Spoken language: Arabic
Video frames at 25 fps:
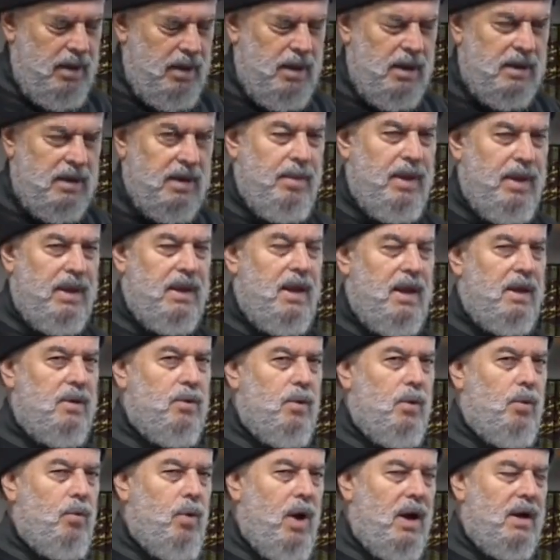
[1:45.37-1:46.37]

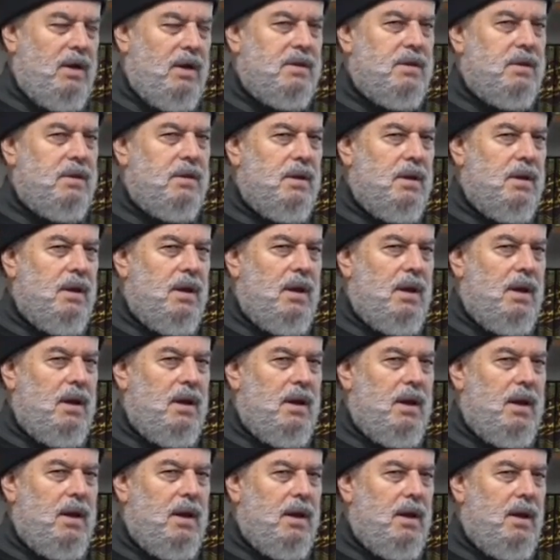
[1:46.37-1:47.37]
يتبين وقت
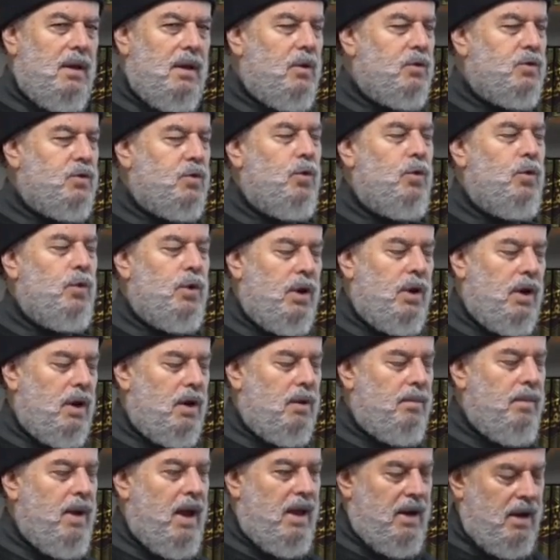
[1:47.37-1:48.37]
حصول
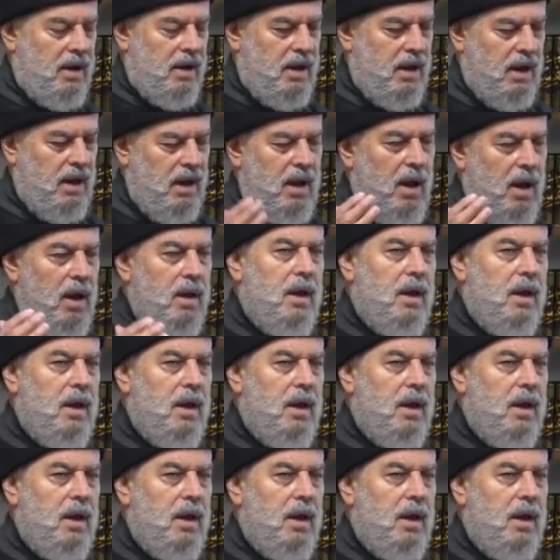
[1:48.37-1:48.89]
المعركة